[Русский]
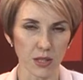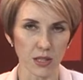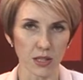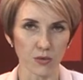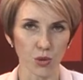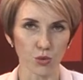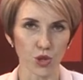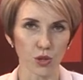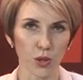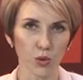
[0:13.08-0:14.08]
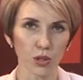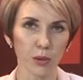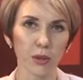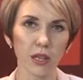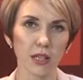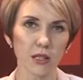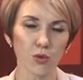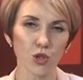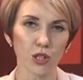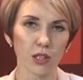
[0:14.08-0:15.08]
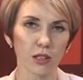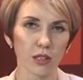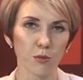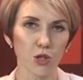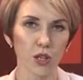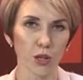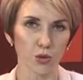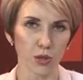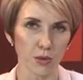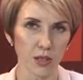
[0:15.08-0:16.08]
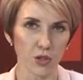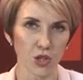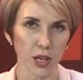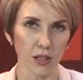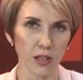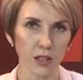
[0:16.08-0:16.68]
месяцев текущего года были озвучены на межрайонном совещании,